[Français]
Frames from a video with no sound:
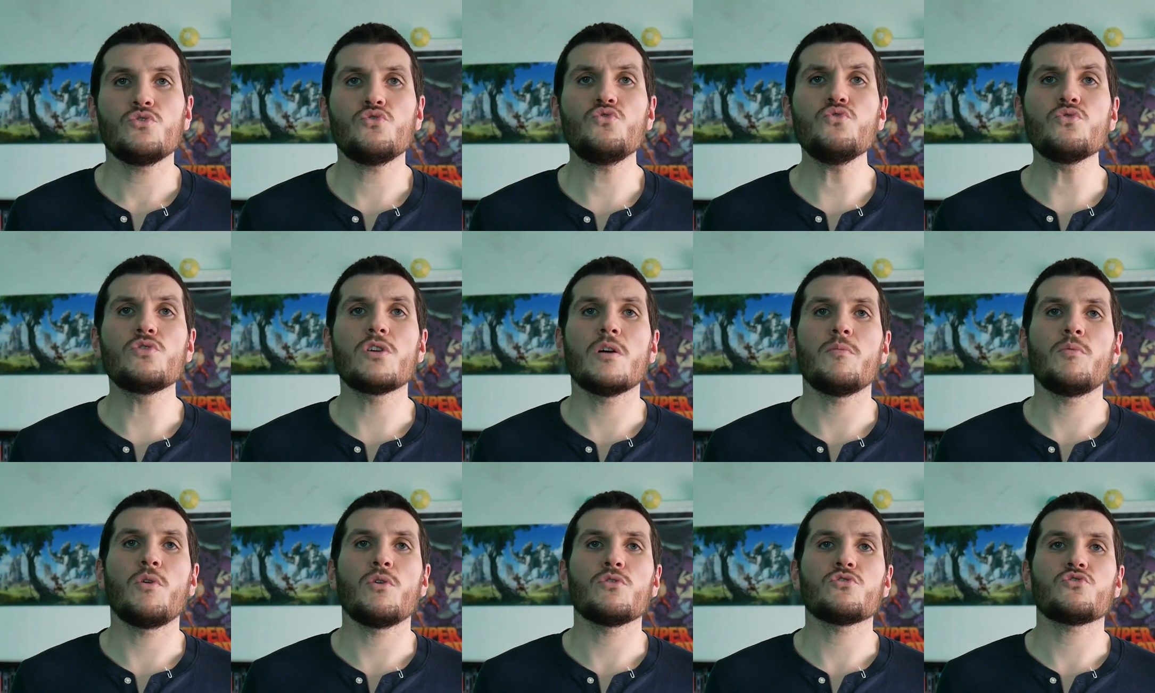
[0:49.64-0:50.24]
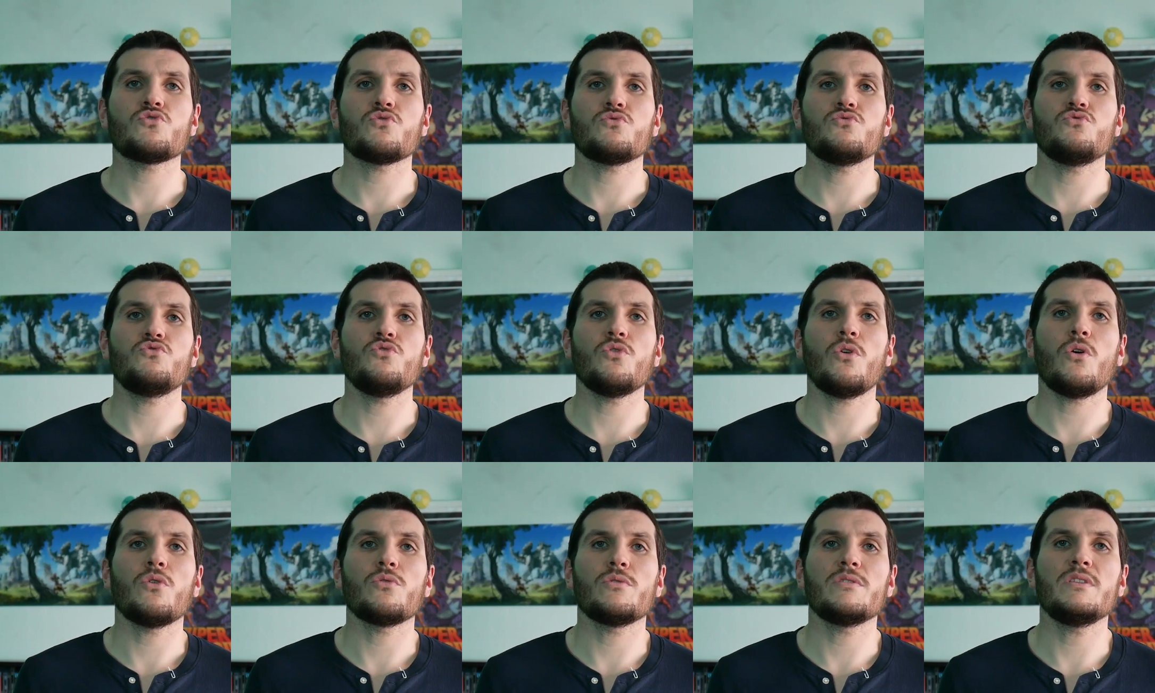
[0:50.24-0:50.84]
Tout commence
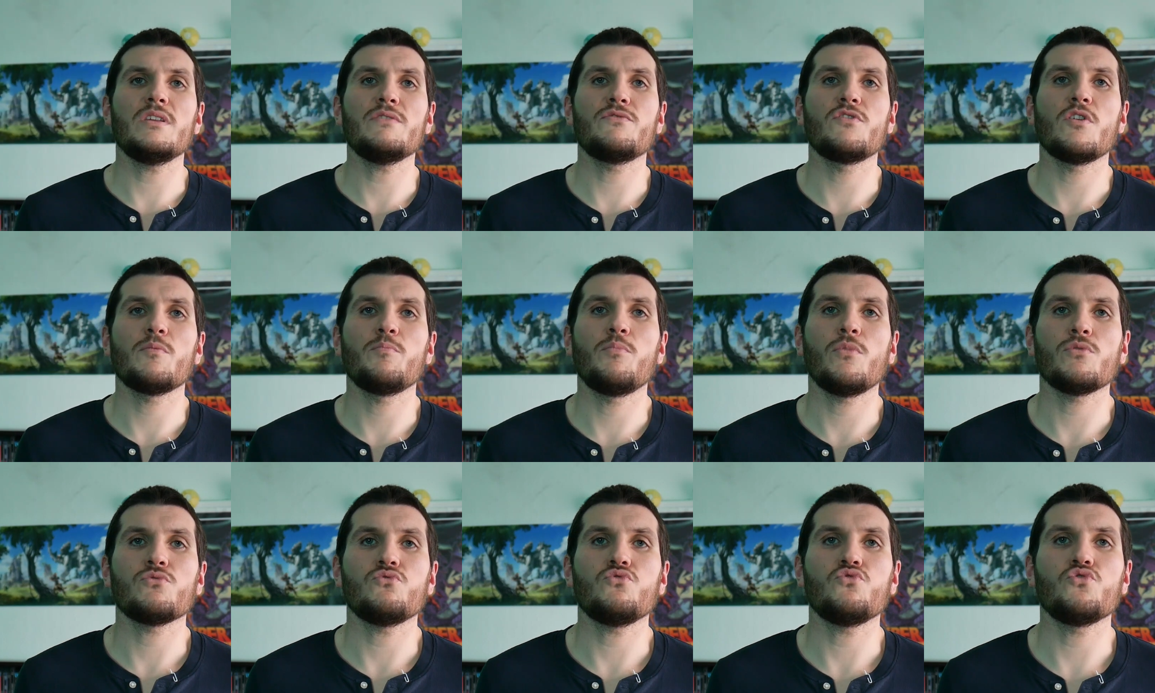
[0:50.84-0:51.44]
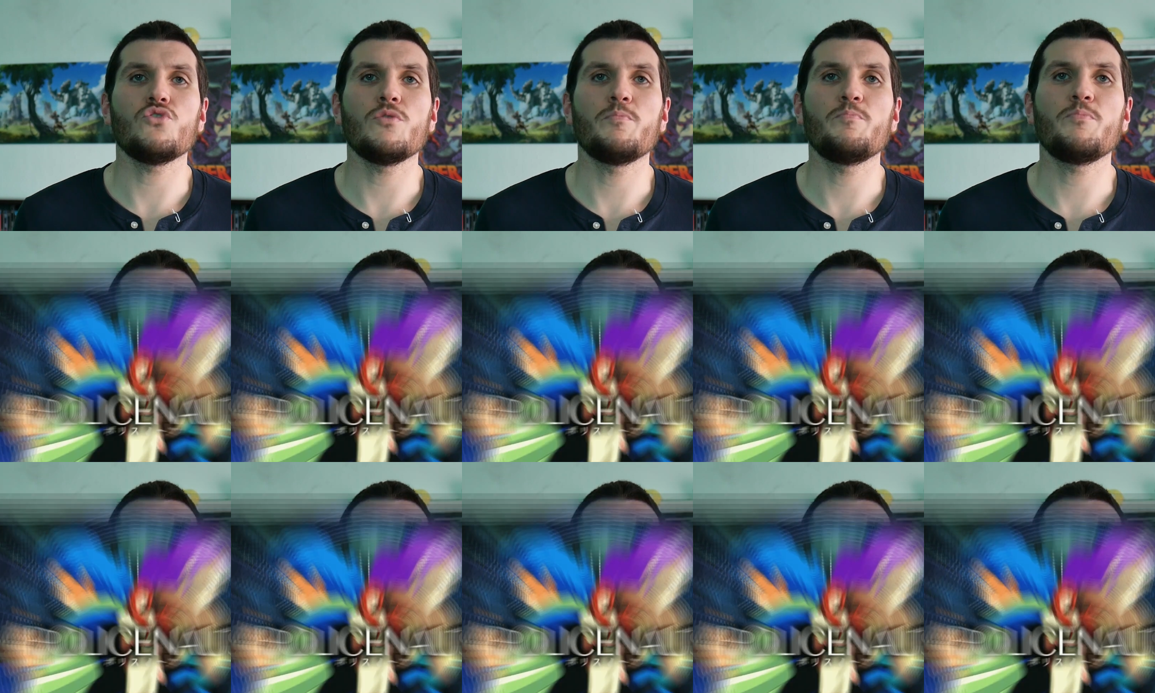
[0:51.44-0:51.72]
durant le développement du jeu